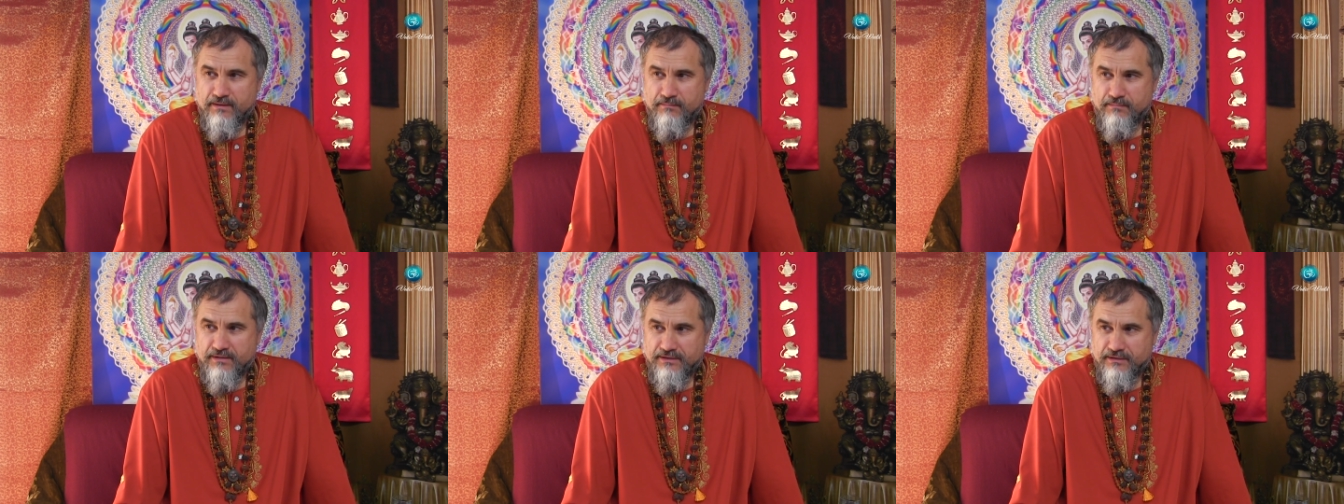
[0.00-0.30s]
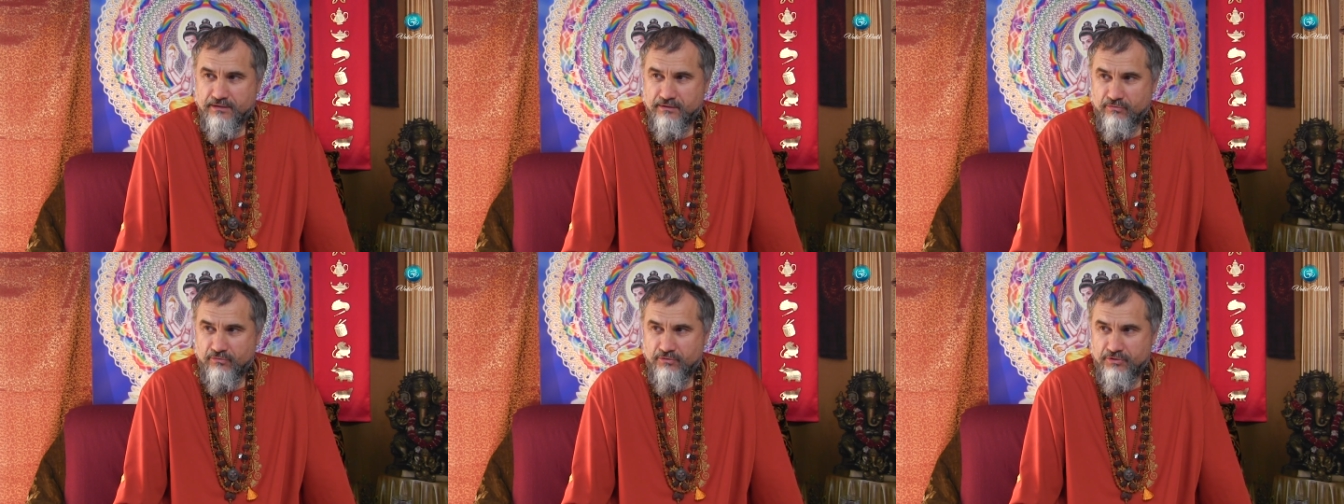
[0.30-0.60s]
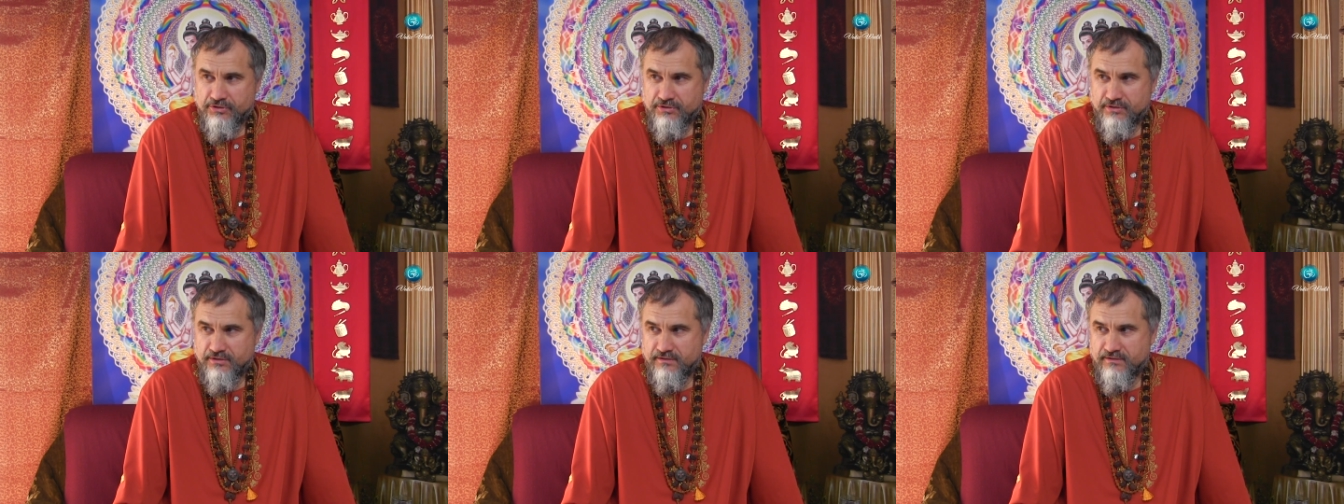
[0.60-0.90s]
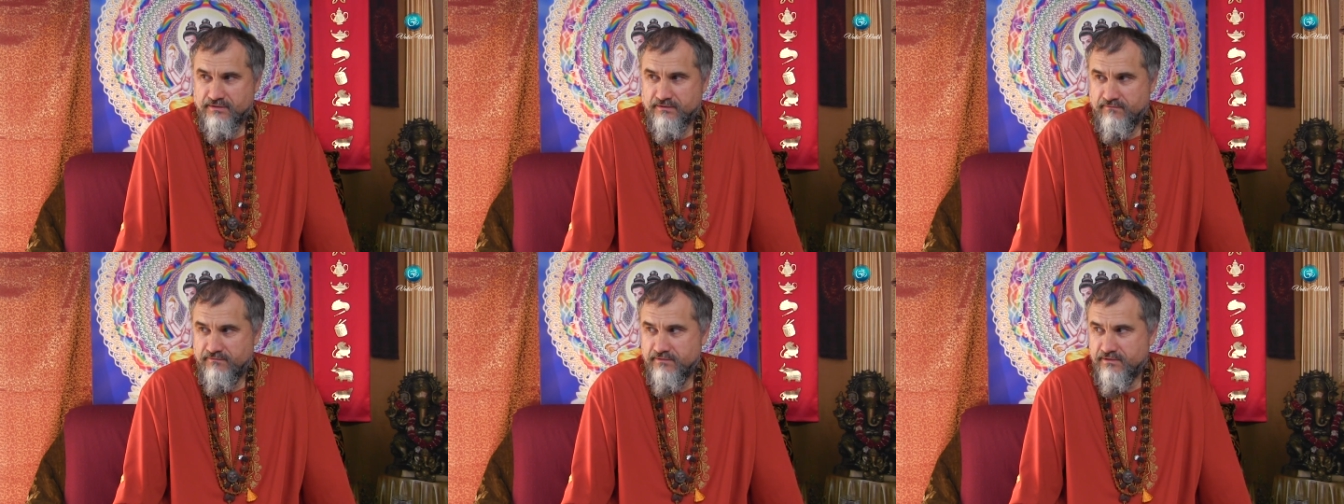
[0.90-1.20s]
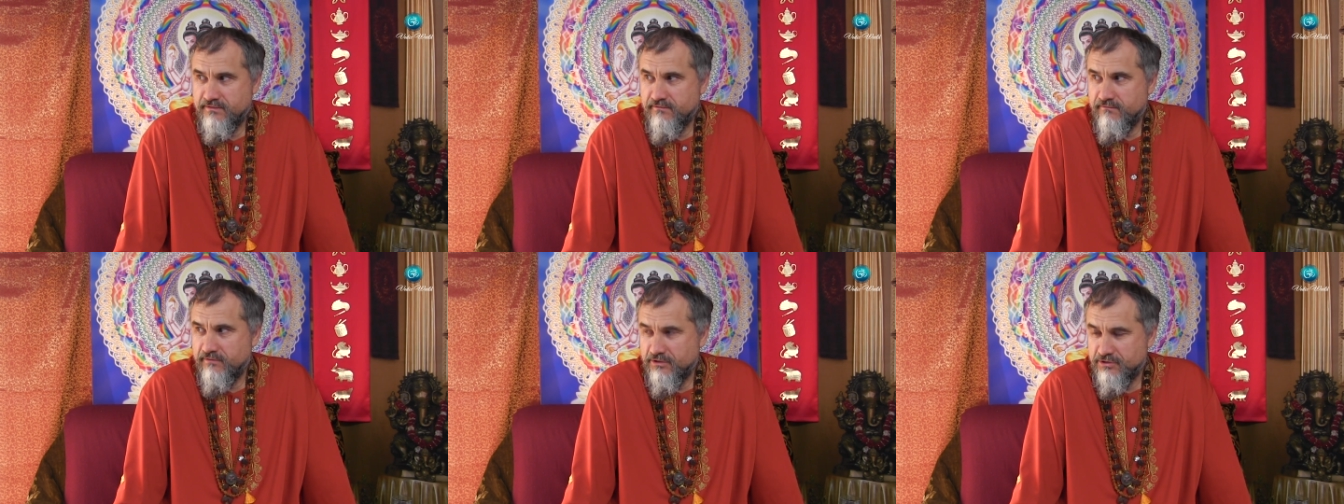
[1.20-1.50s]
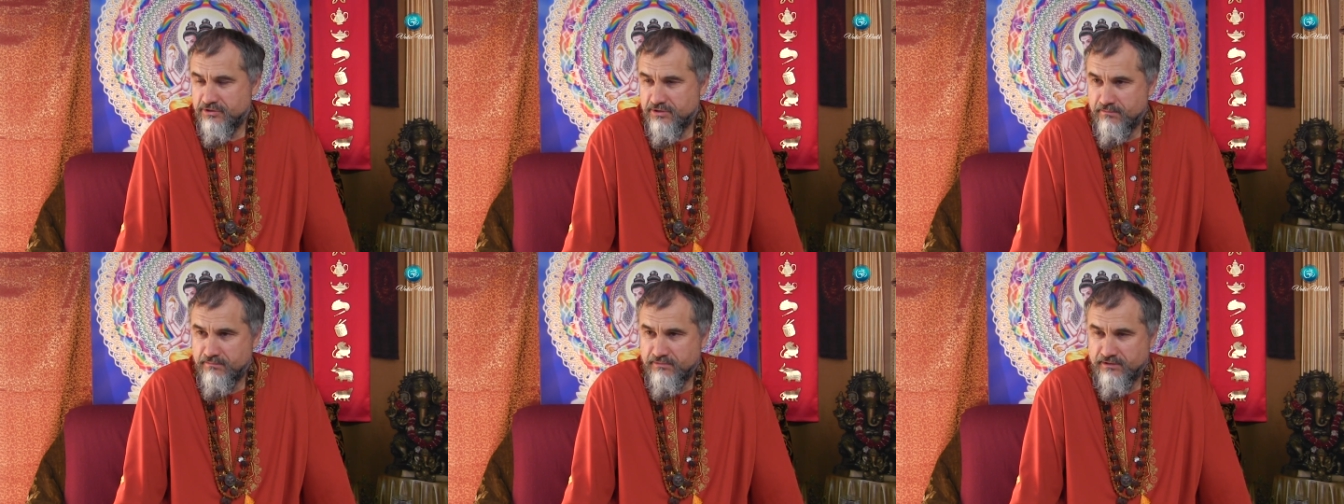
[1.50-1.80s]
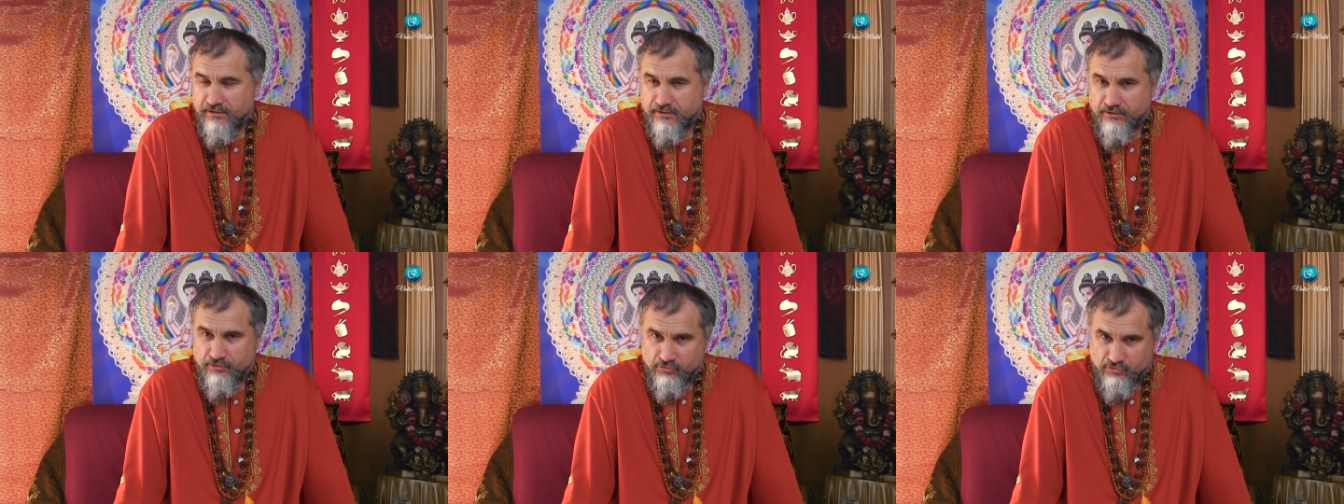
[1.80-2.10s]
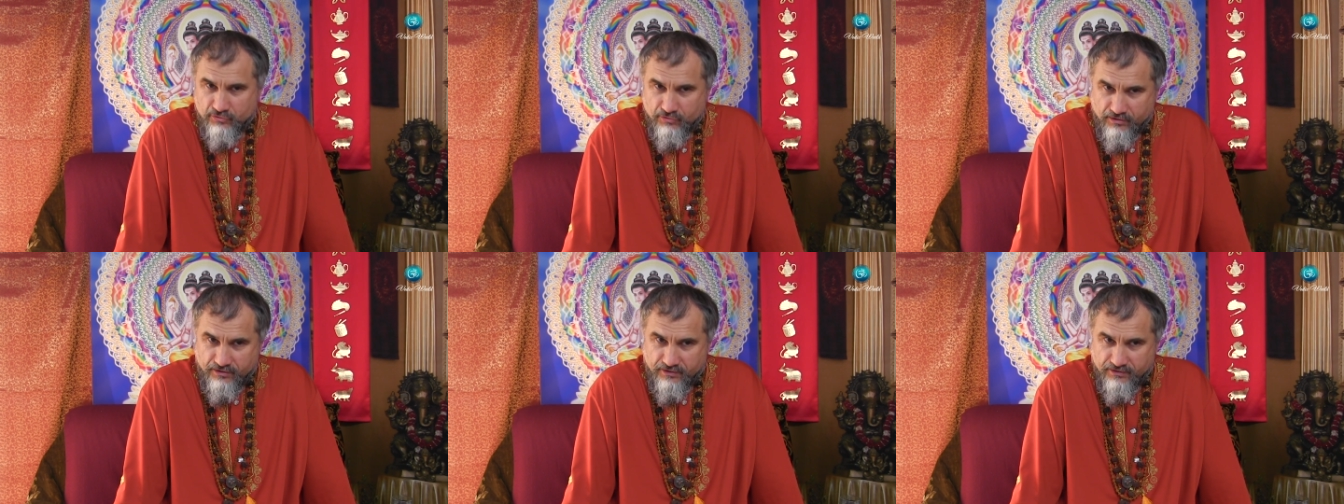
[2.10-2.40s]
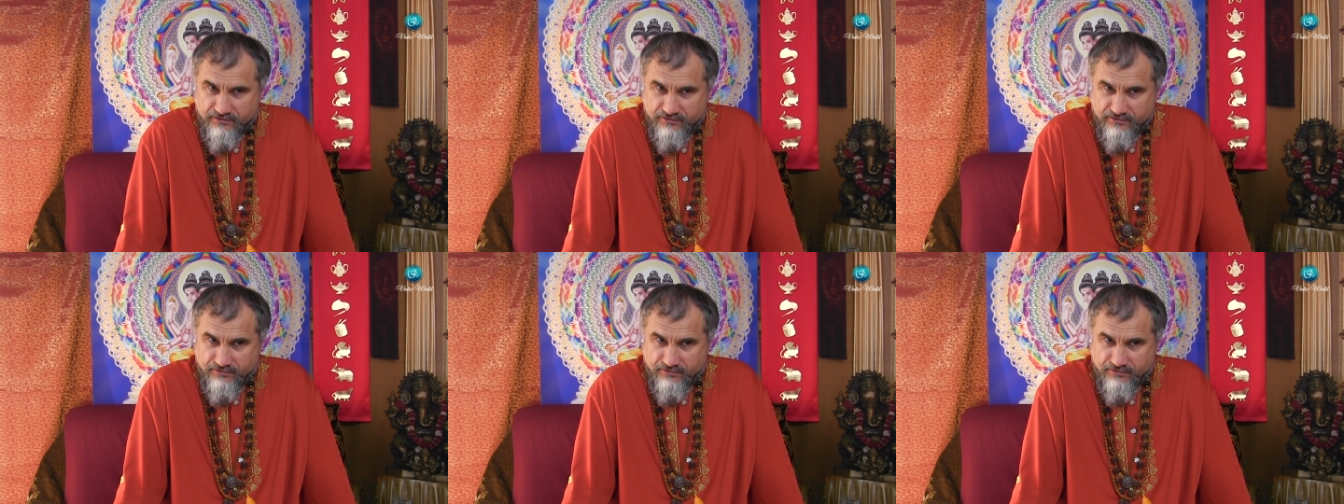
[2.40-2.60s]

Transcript: эманирующейся в виде волшебных иллюзорных